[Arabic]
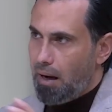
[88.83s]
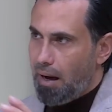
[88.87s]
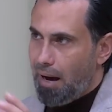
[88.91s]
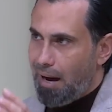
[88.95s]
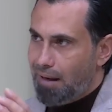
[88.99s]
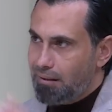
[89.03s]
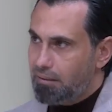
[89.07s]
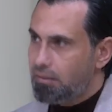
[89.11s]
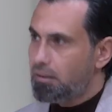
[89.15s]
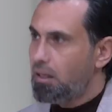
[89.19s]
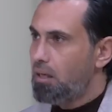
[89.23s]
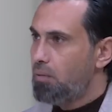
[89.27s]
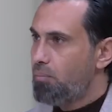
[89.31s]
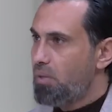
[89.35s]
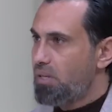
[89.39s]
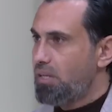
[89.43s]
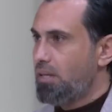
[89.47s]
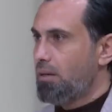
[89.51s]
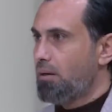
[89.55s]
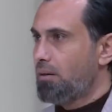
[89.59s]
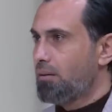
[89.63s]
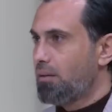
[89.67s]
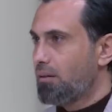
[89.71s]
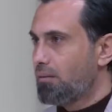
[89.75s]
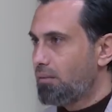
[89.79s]
عطل
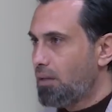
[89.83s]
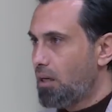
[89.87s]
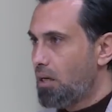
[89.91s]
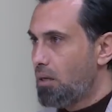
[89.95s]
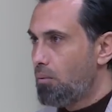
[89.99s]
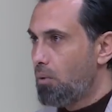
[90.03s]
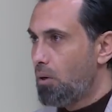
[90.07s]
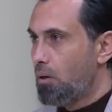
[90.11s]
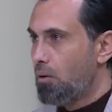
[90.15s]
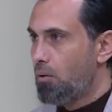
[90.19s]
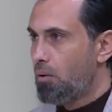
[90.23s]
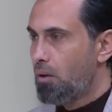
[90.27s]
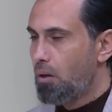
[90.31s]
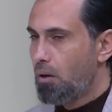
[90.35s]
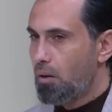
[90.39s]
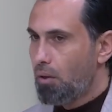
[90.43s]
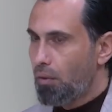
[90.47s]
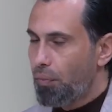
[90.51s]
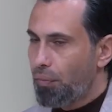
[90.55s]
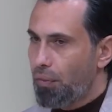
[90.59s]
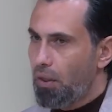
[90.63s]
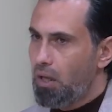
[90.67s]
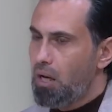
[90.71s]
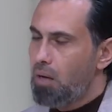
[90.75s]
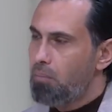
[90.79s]
مسيره الطلبه
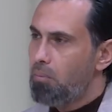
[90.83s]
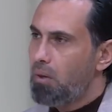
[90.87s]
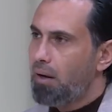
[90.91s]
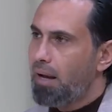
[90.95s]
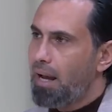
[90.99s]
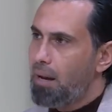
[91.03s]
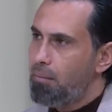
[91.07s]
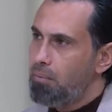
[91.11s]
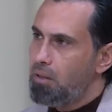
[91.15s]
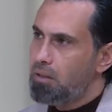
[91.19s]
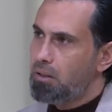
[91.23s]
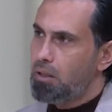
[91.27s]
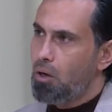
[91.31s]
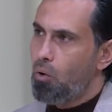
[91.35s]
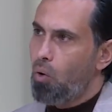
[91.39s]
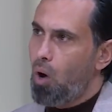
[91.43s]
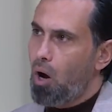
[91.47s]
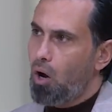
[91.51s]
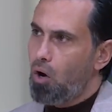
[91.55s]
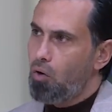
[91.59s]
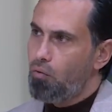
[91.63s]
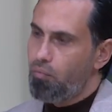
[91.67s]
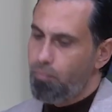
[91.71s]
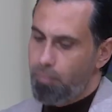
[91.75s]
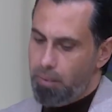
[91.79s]
الطلبة قبل
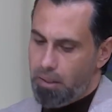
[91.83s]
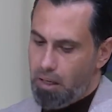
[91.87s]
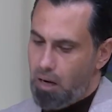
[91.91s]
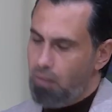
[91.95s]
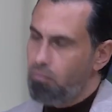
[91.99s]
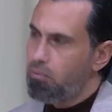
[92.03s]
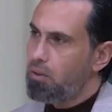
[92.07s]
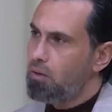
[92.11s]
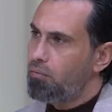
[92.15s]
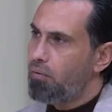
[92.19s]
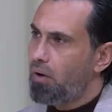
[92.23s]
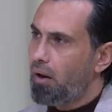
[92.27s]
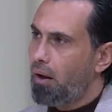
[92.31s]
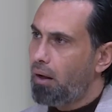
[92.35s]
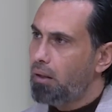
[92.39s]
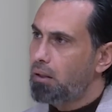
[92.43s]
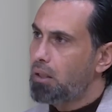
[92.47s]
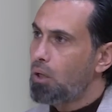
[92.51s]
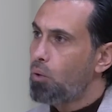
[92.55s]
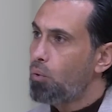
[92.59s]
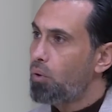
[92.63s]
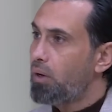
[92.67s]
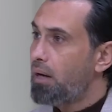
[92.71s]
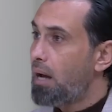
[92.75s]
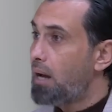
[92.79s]
التوقف من أفضل فرق
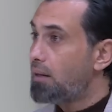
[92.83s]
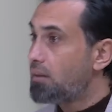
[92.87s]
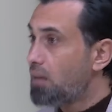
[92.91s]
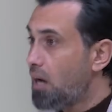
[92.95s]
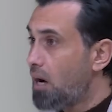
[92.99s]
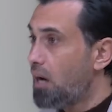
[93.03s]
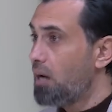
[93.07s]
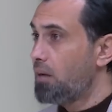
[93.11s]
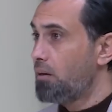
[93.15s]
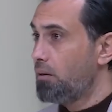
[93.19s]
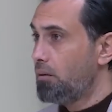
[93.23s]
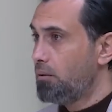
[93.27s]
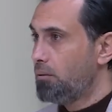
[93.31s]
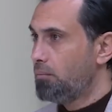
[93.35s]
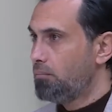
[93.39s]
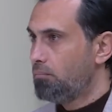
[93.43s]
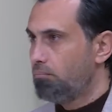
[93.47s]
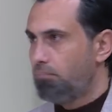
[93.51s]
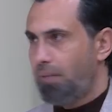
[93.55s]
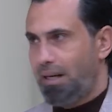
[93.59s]
الدوري أداء صح.